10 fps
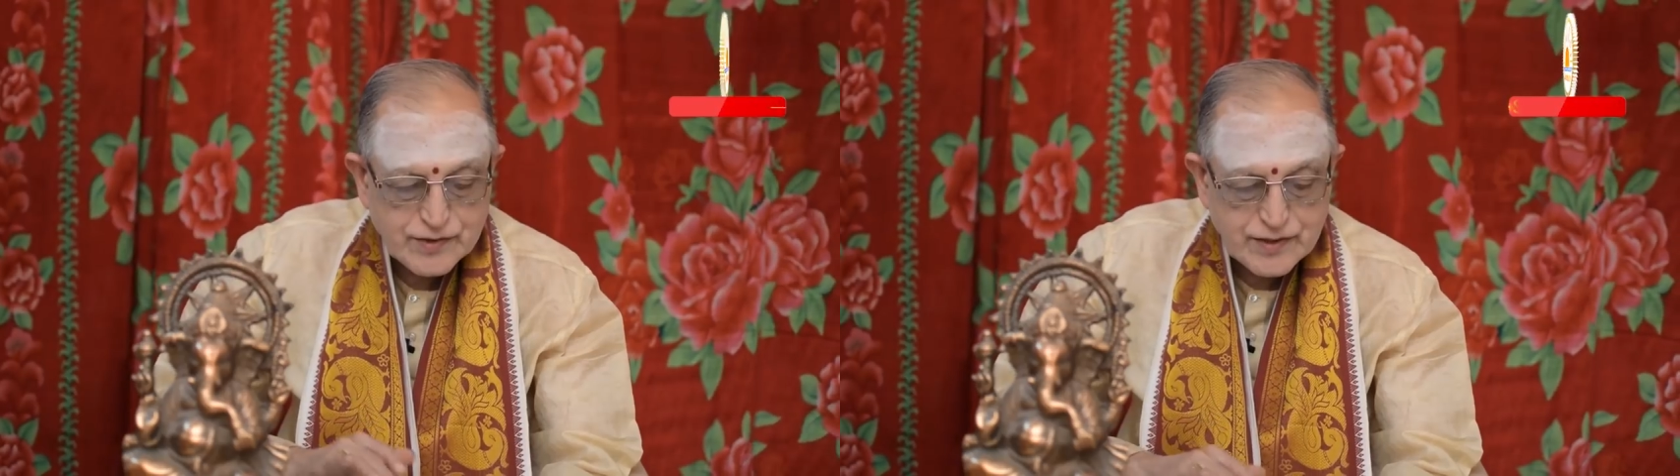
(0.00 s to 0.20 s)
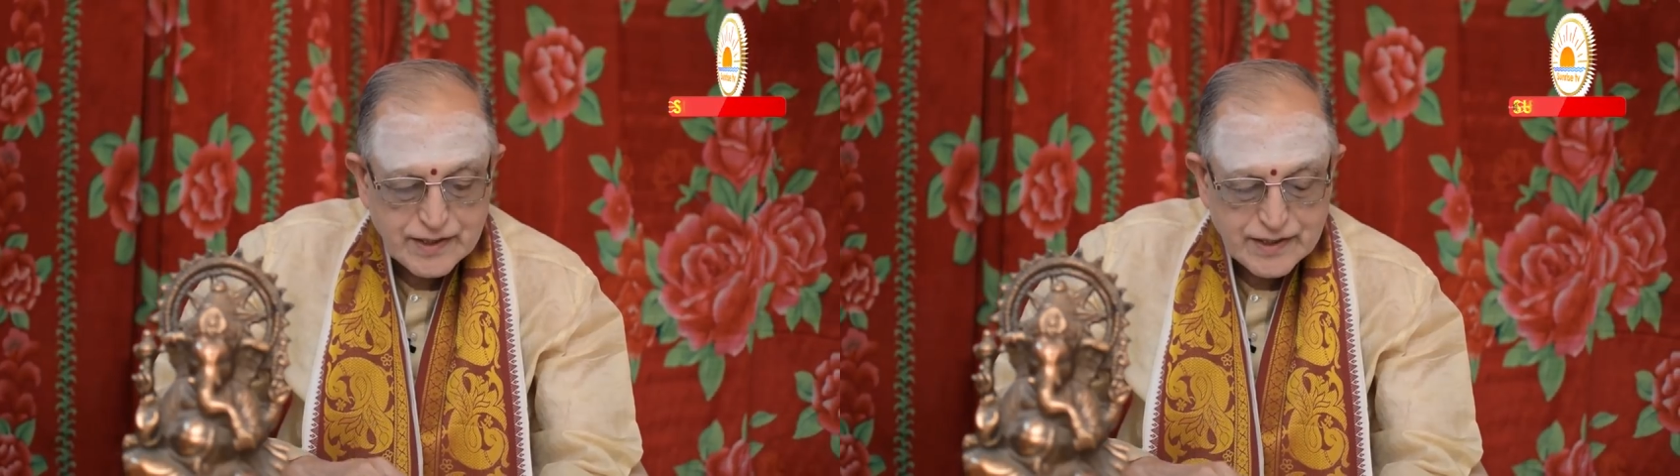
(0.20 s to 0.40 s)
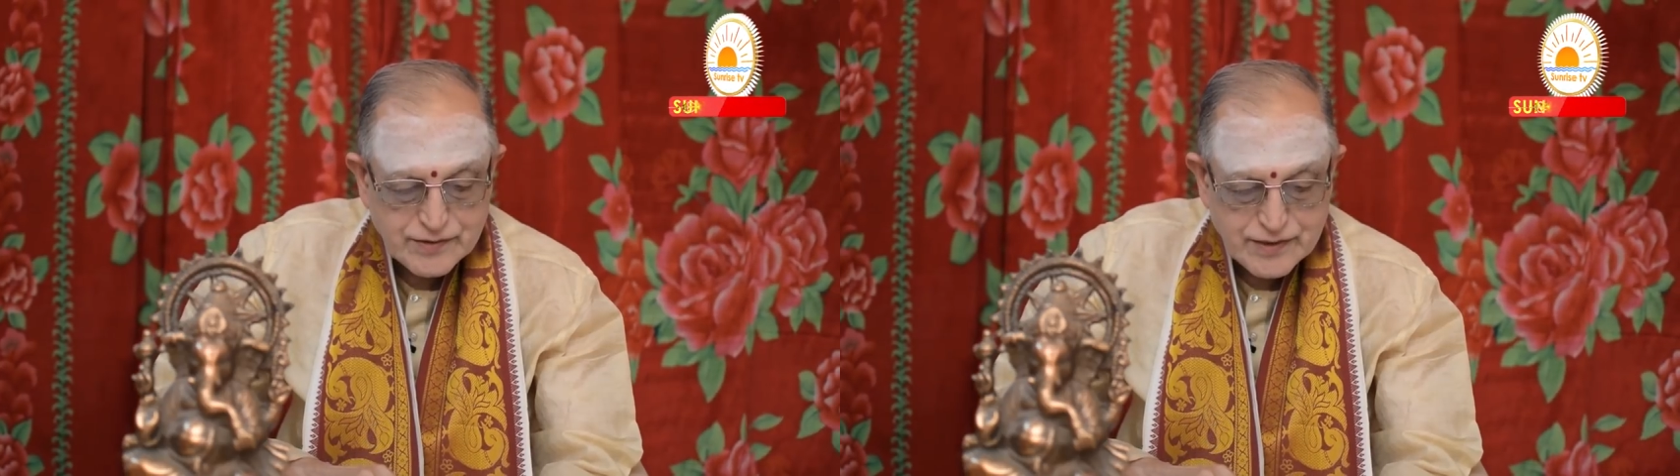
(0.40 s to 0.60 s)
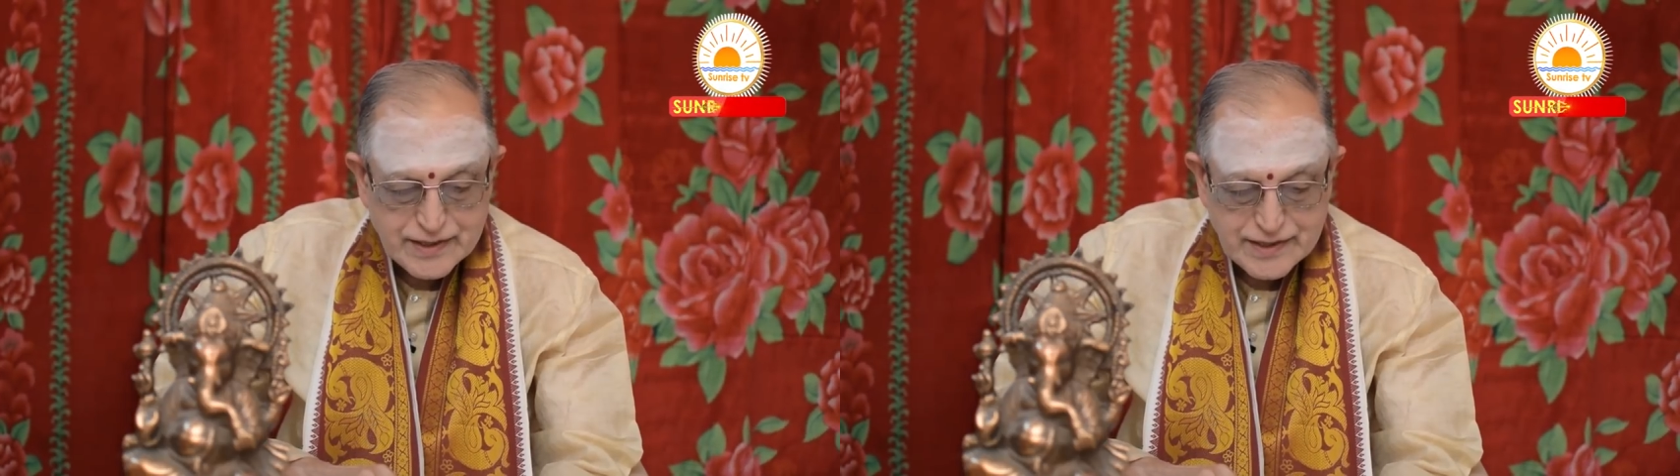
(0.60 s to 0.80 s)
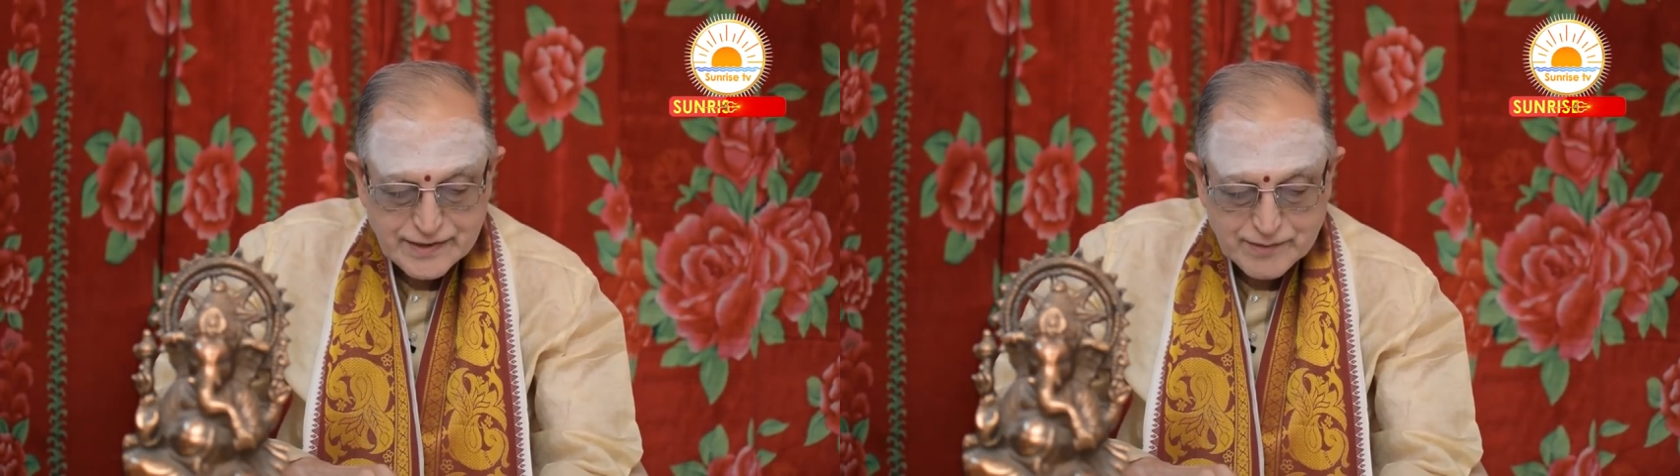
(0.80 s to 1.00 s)
అవసరం లేదు
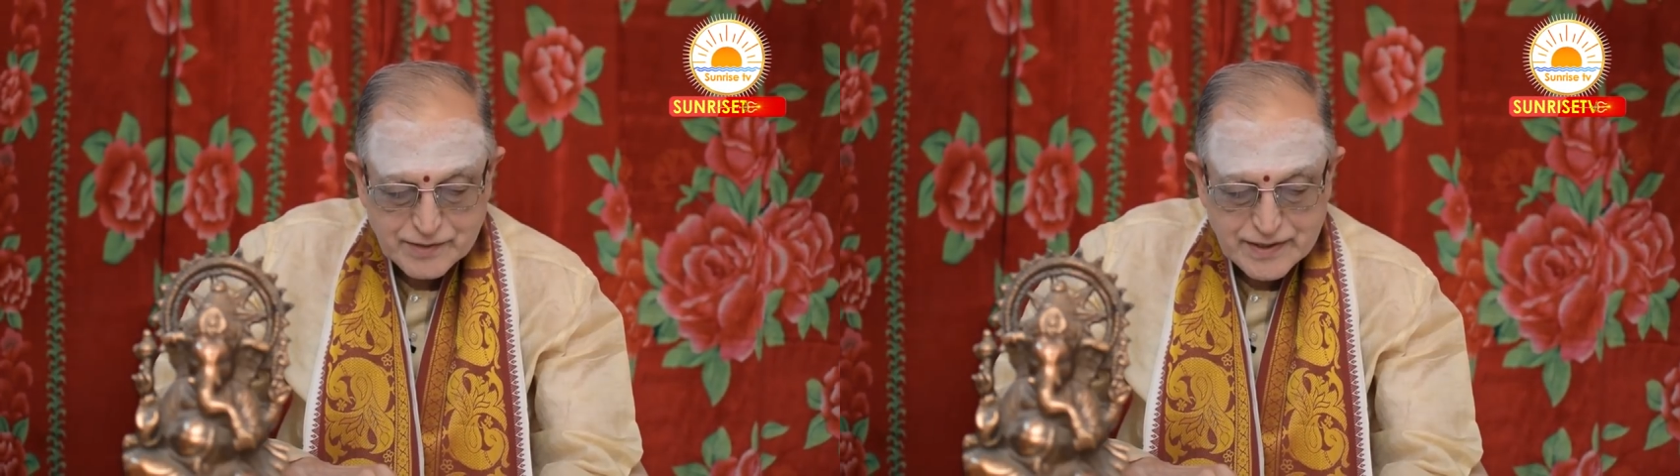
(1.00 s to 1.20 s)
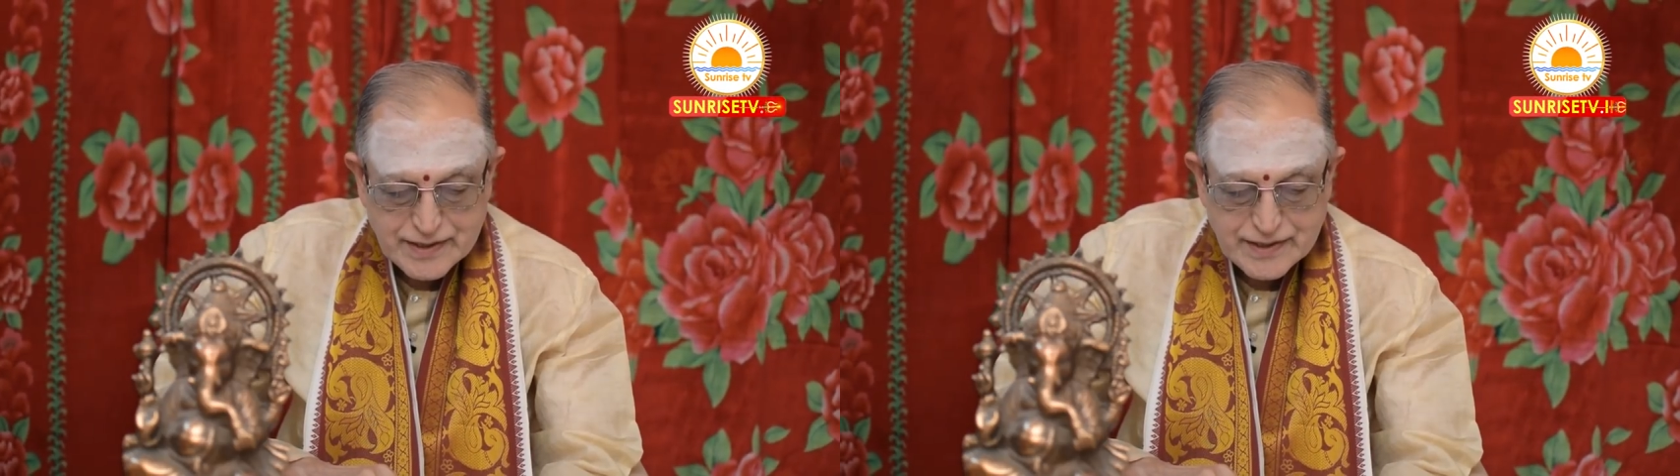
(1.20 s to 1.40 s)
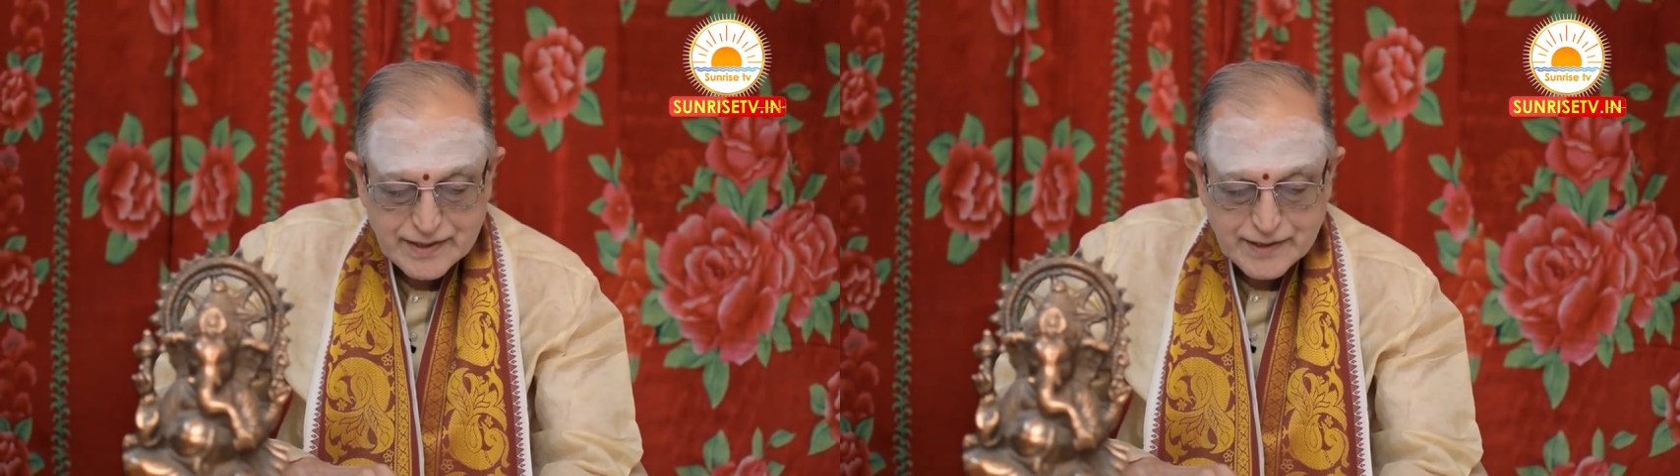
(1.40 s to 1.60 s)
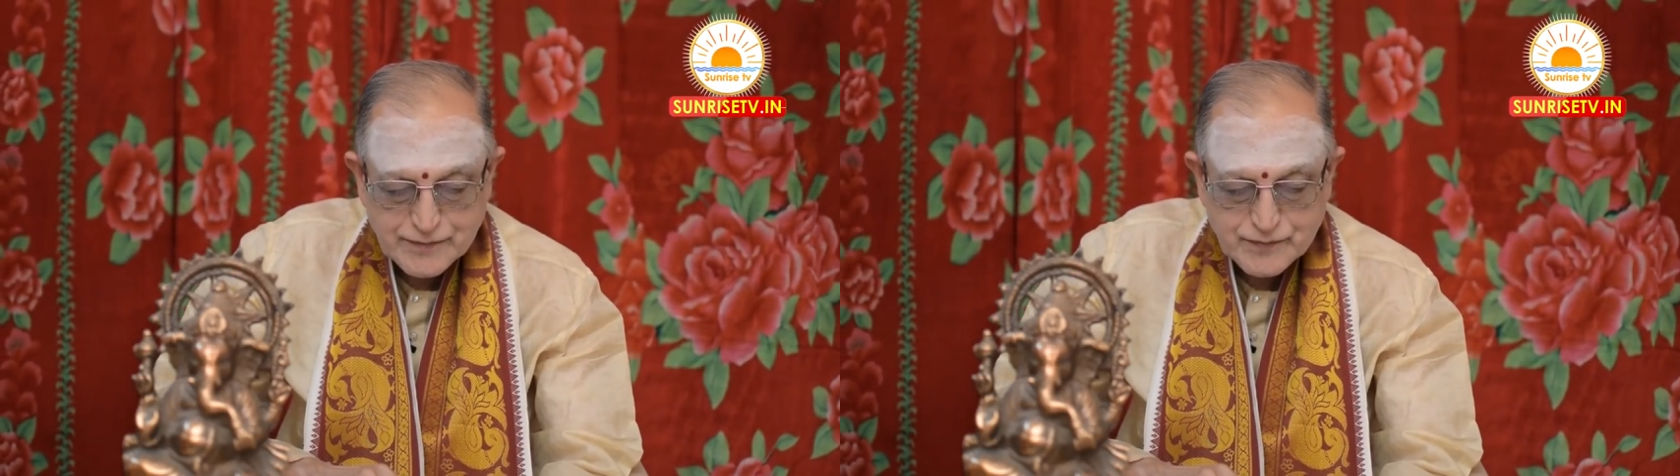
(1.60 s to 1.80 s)
అని చెప్పినానంటే